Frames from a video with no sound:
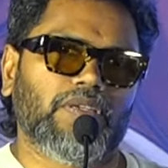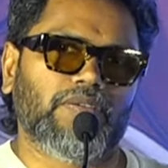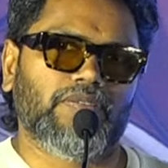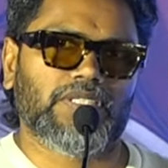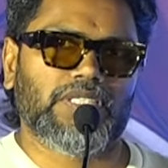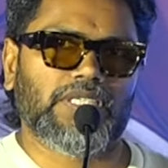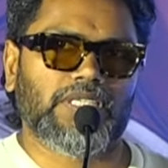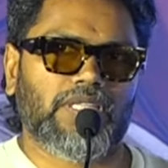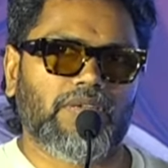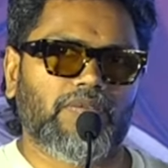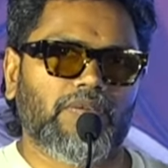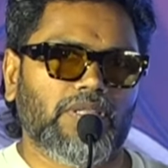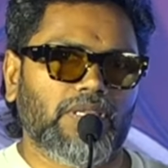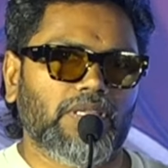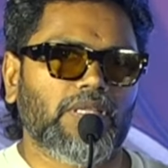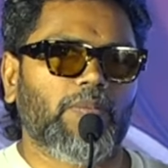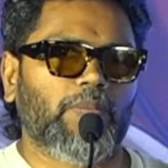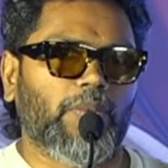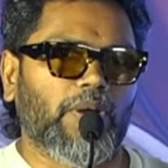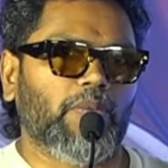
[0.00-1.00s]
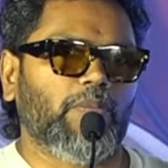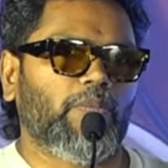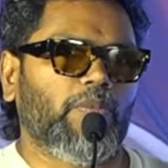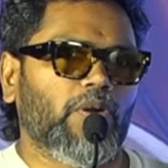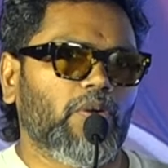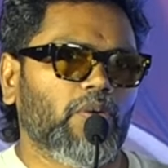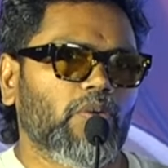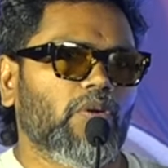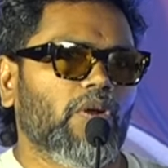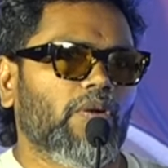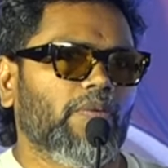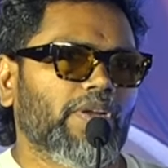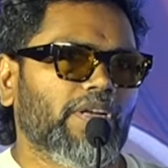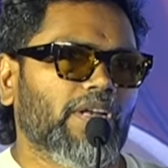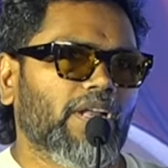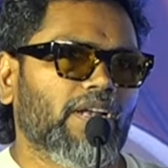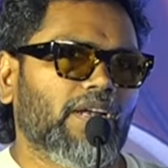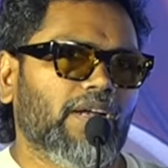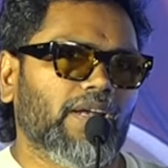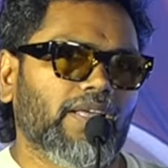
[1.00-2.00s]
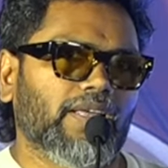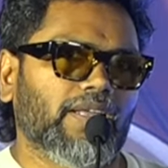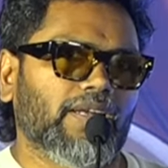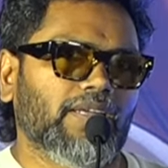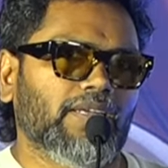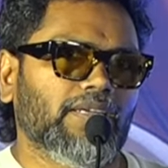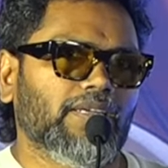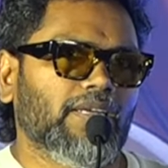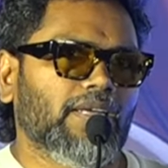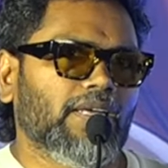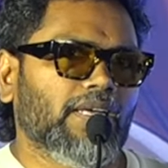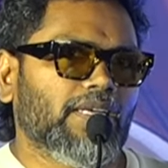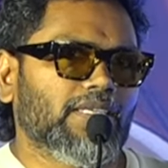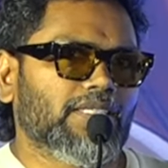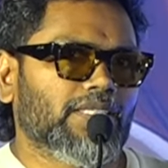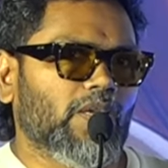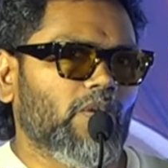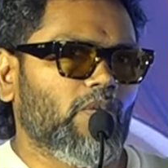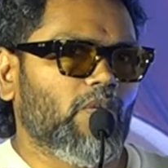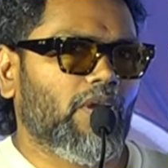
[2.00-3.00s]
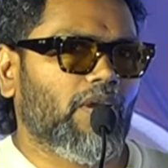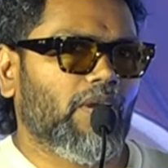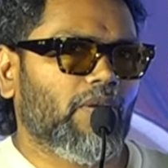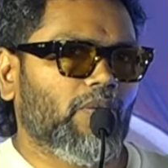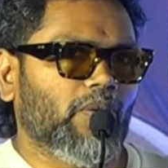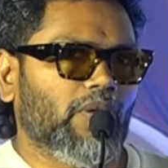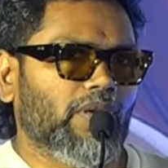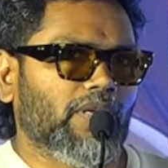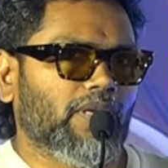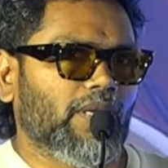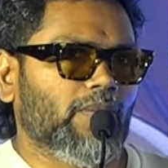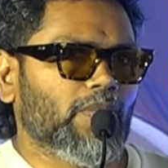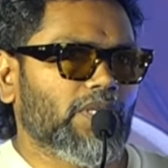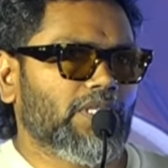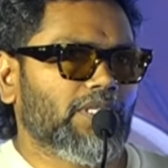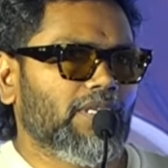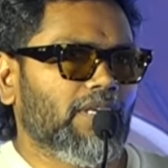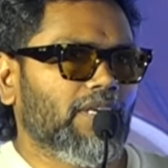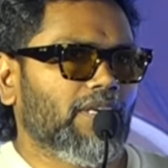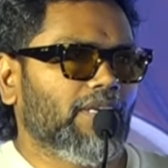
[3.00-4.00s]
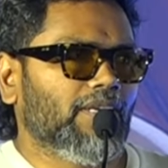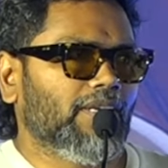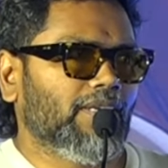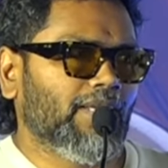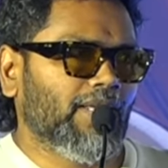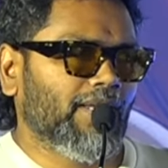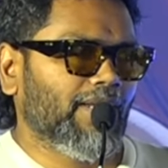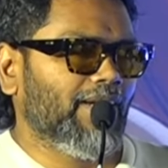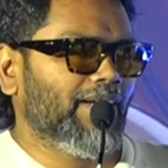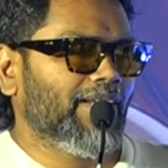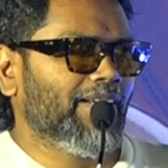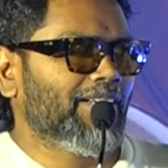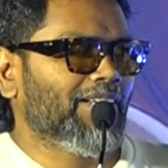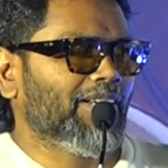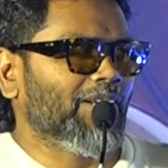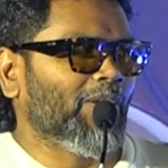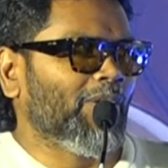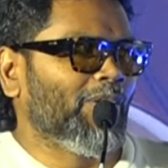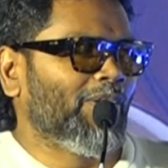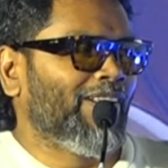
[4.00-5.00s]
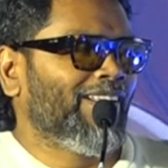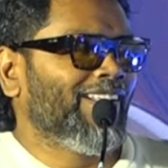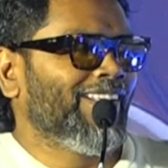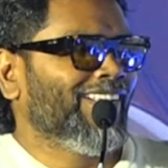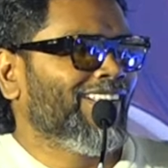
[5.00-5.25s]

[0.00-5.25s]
விஷயத்த வந்து இந்த படம் பண்ணும் அப்படின்னு நான் நினைக்கிறேன் செல்வா ஒரு கமர்ஷியல் எடிட்டர் அவர்